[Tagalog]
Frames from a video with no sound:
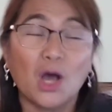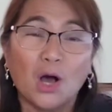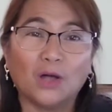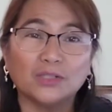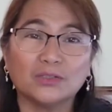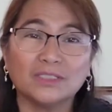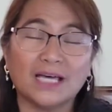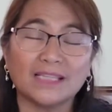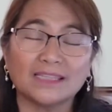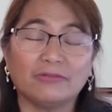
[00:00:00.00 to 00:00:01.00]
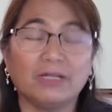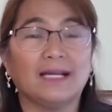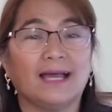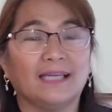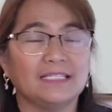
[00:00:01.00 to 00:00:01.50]
Although that ring
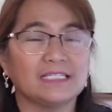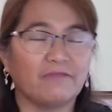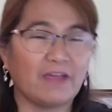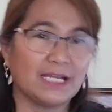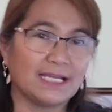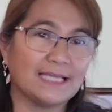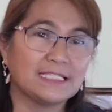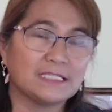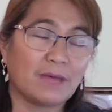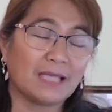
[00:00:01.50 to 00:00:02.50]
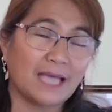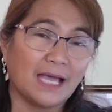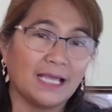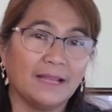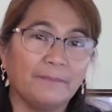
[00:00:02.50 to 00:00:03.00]
light is very nice but
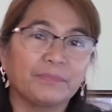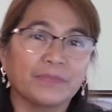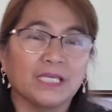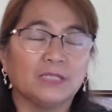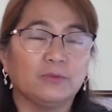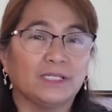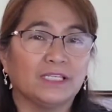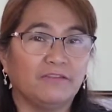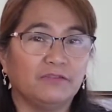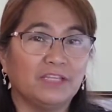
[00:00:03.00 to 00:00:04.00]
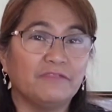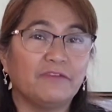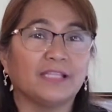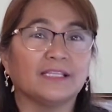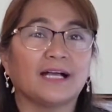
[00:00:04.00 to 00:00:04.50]
dahil it will give you
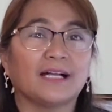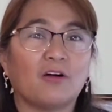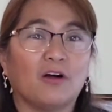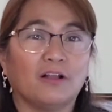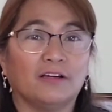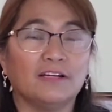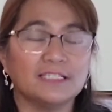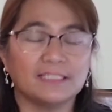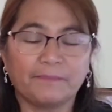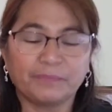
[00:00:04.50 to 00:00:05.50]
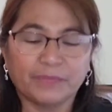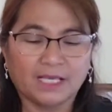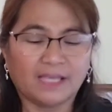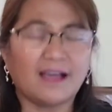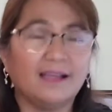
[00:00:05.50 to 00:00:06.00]
different colors.
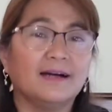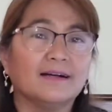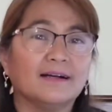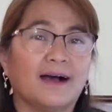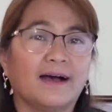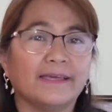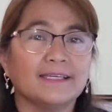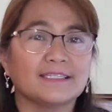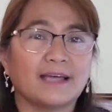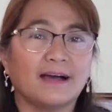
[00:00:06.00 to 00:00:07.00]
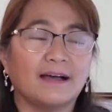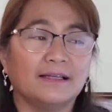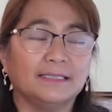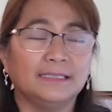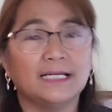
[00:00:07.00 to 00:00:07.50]
Kaya lang guys, uh,
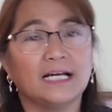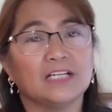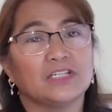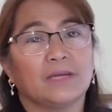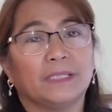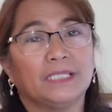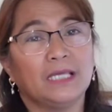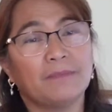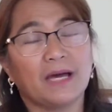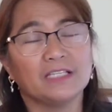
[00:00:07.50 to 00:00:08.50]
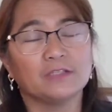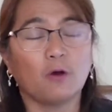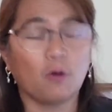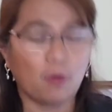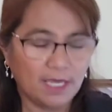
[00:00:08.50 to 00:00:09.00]
hindi nga siya matibay.
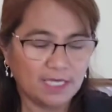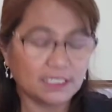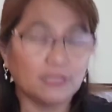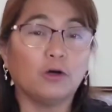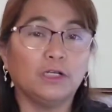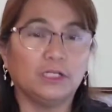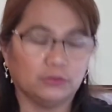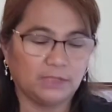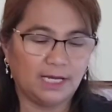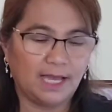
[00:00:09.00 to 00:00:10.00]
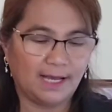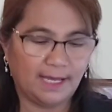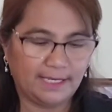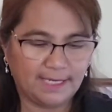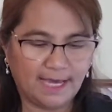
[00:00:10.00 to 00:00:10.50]
So, sinoli ko na lang.
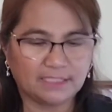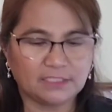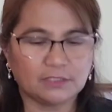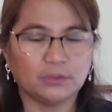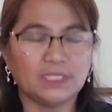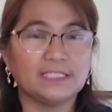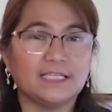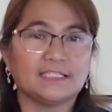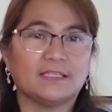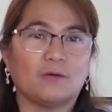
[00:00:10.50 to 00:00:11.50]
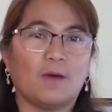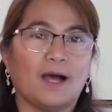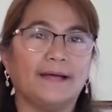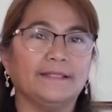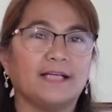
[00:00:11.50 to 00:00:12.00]
Ayan. So, this is the
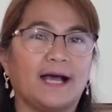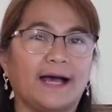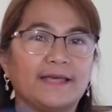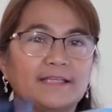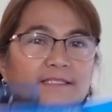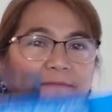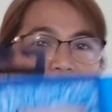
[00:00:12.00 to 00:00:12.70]
one guys.